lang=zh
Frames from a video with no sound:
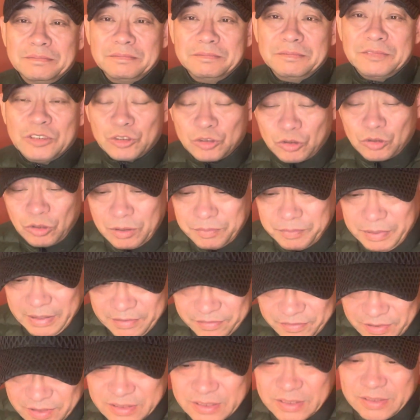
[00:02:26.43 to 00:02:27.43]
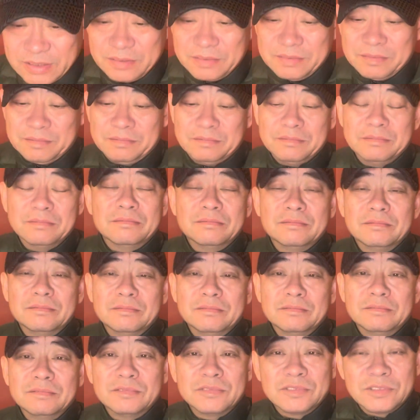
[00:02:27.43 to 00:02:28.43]
双百方针，
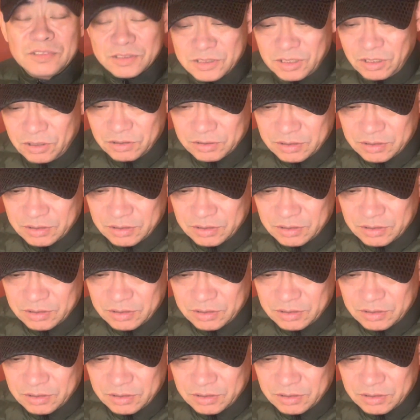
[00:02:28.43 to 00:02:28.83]
遭